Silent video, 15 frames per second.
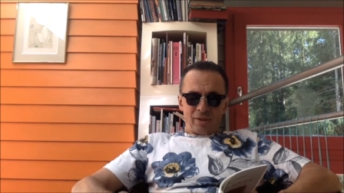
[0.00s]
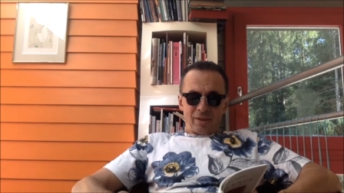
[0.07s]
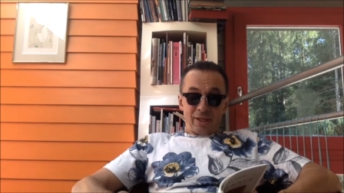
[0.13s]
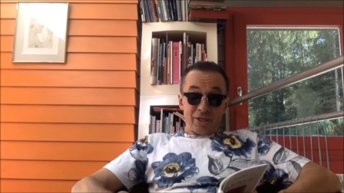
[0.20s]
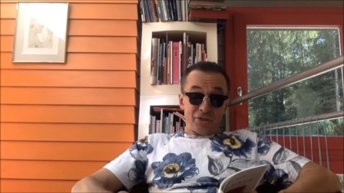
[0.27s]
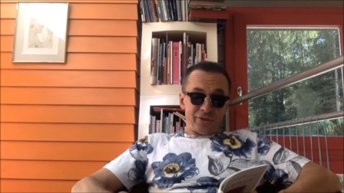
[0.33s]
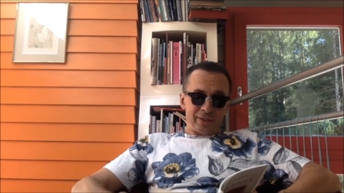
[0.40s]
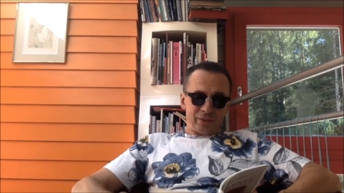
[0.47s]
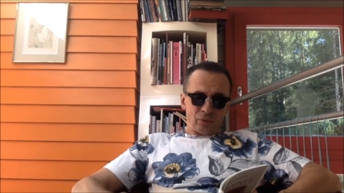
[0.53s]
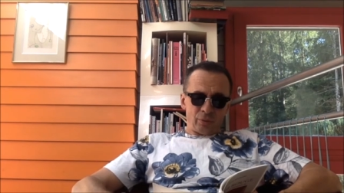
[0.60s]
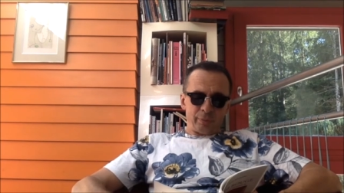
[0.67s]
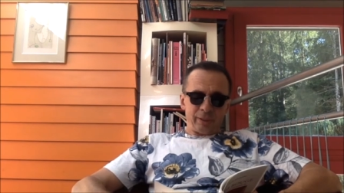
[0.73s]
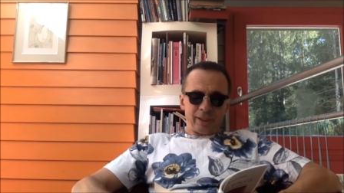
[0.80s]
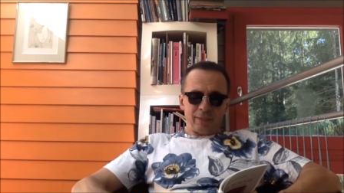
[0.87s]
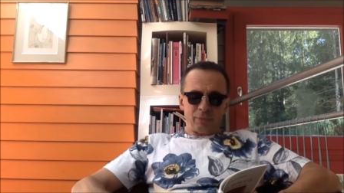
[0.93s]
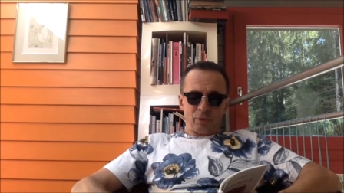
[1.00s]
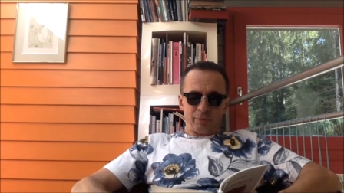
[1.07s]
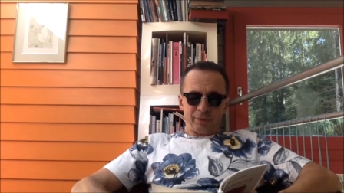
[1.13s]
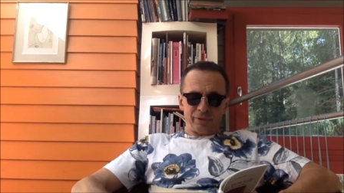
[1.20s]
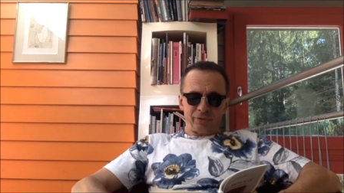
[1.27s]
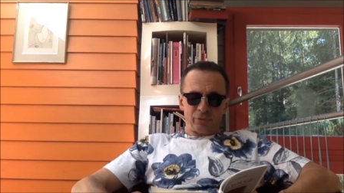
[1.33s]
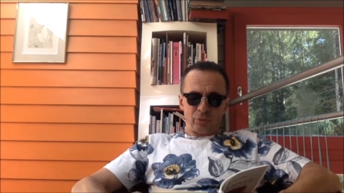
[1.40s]
Acheté à tempérament, bien
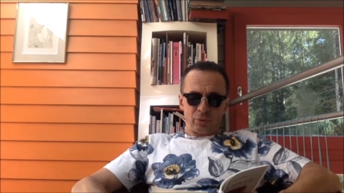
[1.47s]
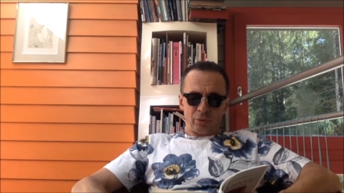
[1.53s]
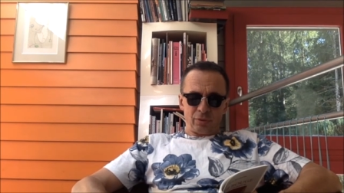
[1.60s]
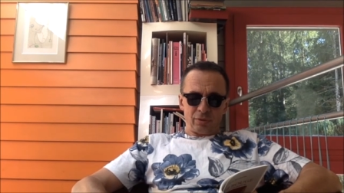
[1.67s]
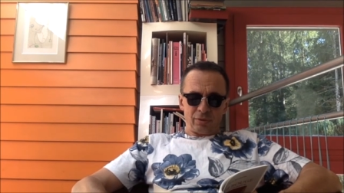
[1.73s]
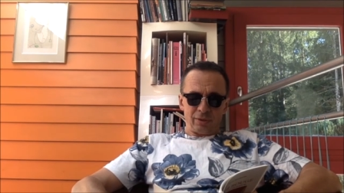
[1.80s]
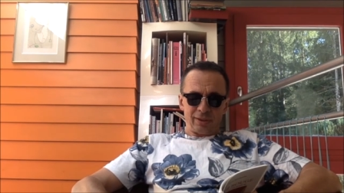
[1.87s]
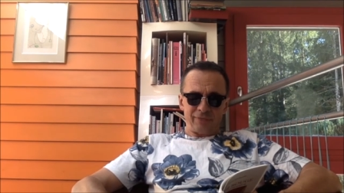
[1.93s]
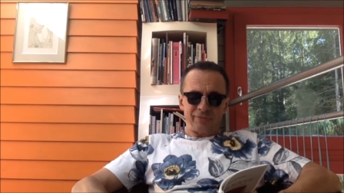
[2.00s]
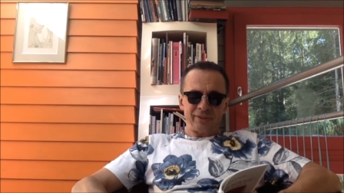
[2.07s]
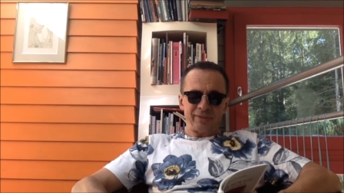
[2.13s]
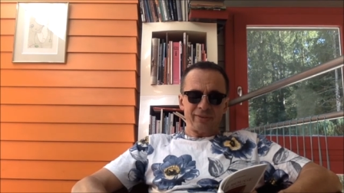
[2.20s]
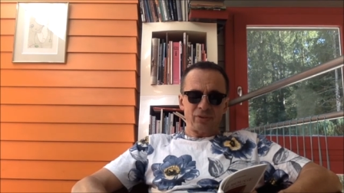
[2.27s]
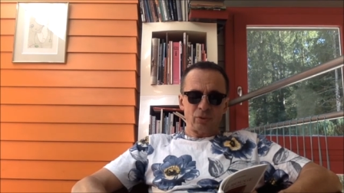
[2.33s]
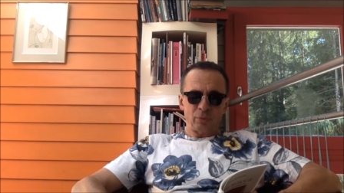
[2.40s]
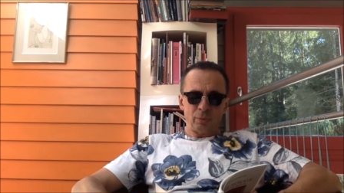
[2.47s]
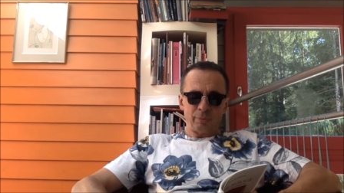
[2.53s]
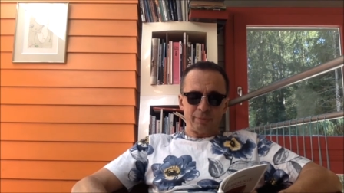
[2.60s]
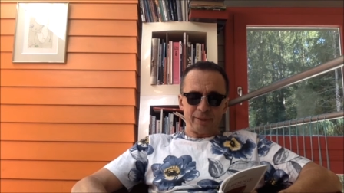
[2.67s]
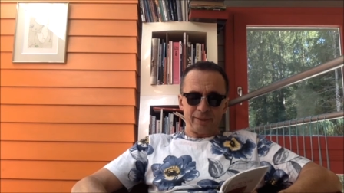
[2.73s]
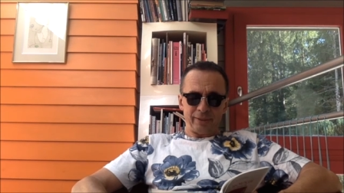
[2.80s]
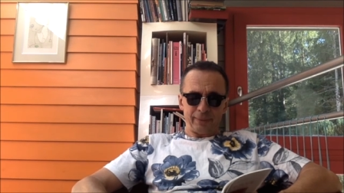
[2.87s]
sûr, la fierté de mon
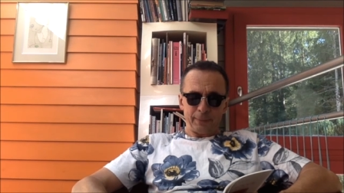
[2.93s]
père.